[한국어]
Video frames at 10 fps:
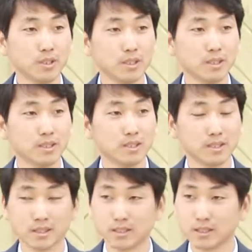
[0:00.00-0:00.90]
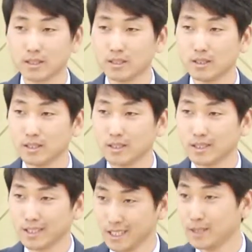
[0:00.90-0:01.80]
있는
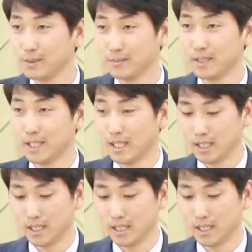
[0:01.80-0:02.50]
그 이름입니다.